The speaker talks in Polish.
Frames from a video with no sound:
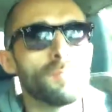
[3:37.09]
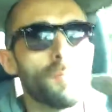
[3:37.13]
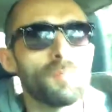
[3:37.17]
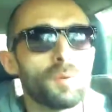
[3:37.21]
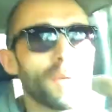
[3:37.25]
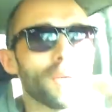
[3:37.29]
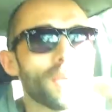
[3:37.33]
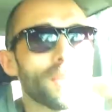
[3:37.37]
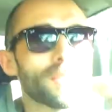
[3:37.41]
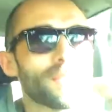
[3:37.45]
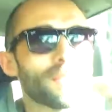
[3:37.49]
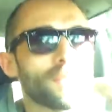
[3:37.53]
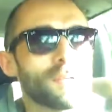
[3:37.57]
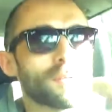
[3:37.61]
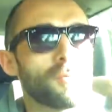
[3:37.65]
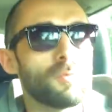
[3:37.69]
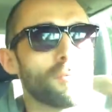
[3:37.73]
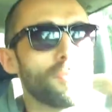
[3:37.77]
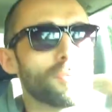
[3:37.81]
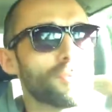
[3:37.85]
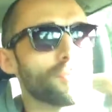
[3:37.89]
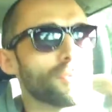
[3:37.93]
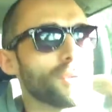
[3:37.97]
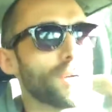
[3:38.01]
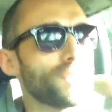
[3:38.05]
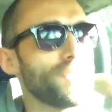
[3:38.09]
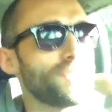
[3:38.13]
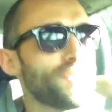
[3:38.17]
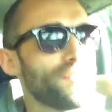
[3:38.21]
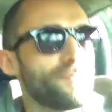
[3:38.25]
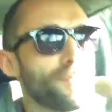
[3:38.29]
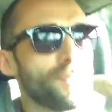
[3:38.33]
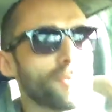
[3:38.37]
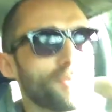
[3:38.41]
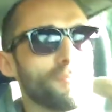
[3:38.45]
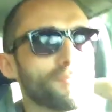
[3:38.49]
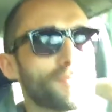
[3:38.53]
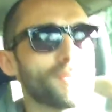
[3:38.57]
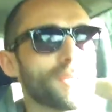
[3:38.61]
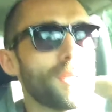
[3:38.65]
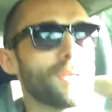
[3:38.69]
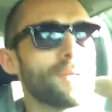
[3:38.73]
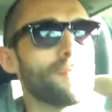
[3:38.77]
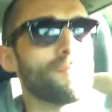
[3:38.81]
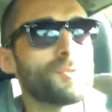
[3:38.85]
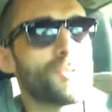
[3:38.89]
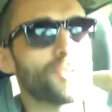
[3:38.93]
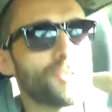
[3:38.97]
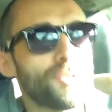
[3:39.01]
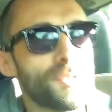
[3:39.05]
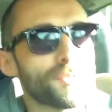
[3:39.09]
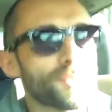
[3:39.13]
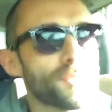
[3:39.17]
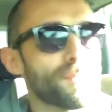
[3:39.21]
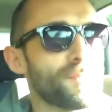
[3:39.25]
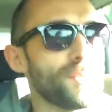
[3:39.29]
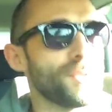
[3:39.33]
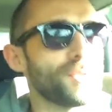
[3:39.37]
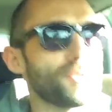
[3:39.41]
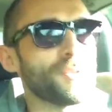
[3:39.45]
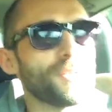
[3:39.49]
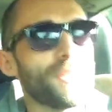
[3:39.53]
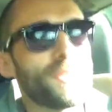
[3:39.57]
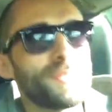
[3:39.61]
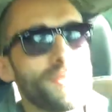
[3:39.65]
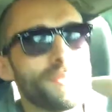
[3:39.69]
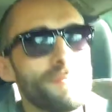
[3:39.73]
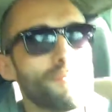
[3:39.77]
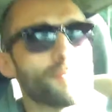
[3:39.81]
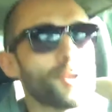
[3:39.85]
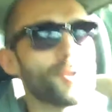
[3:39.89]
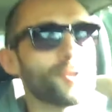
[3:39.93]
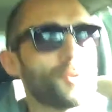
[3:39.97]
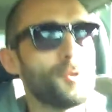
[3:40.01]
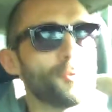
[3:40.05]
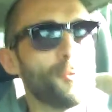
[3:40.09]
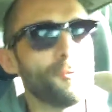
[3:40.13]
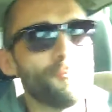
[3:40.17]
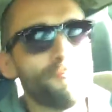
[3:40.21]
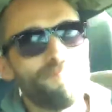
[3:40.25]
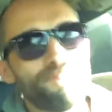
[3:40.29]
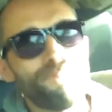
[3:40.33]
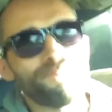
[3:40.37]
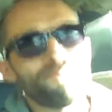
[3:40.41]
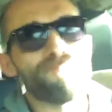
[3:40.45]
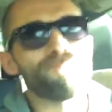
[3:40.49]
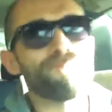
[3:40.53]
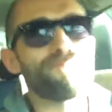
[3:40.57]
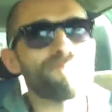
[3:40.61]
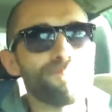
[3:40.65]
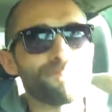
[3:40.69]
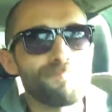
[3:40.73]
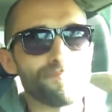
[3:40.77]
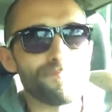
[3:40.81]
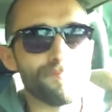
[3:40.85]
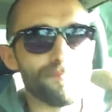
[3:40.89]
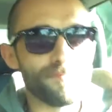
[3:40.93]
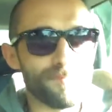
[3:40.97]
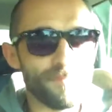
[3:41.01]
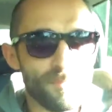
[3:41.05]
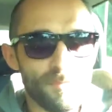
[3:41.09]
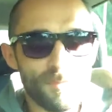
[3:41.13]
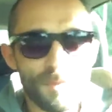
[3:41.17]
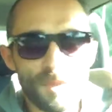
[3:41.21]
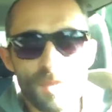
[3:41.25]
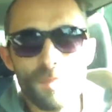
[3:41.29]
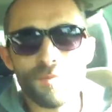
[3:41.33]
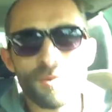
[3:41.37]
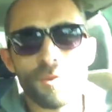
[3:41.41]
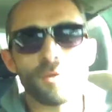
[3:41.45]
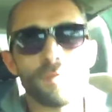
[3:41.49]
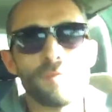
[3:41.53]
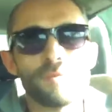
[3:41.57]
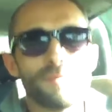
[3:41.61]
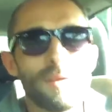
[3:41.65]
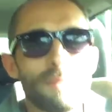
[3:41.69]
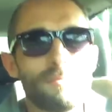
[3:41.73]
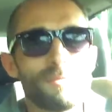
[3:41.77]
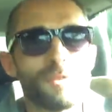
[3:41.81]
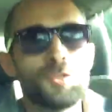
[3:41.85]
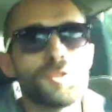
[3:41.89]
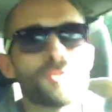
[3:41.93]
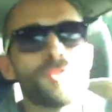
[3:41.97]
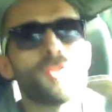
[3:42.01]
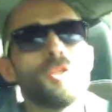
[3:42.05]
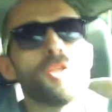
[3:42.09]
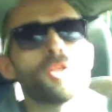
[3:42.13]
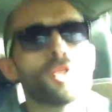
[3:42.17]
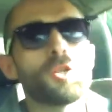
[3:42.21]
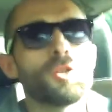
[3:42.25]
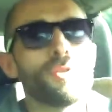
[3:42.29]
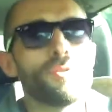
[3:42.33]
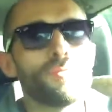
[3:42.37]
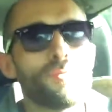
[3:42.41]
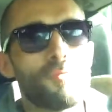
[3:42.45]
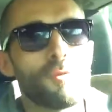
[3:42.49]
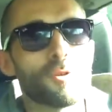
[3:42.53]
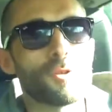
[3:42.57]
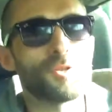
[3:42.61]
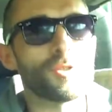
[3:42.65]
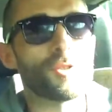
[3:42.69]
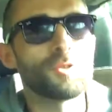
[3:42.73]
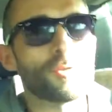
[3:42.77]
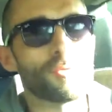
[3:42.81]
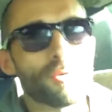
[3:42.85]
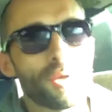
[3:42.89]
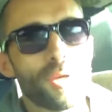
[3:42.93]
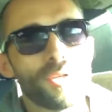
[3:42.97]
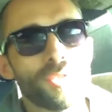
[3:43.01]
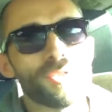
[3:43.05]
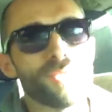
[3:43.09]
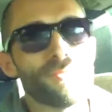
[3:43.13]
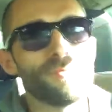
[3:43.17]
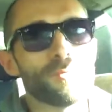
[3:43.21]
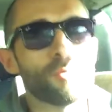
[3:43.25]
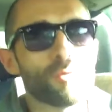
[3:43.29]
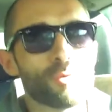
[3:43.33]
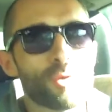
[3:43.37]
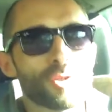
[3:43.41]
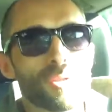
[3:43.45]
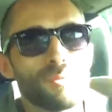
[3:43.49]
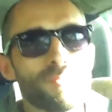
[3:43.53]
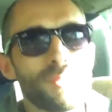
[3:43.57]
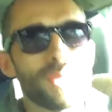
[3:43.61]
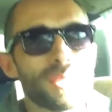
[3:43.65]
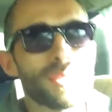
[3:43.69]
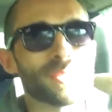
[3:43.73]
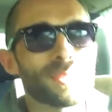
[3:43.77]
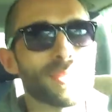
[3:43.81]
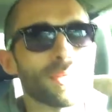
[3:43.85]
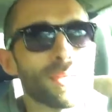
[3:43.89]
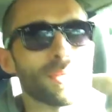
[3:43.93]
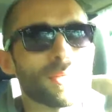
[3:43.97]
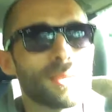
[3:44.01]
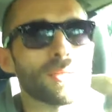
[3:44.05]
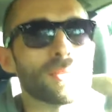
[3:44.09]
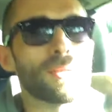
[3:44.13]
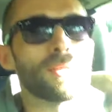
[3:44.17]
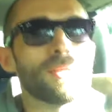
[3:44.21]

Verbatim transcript: bo ja z reguły, słuchajcie, w moim całym 35-letnim życiu wychowywałem się tylko i wyłącznie, słuchajcie, w dużych miastach.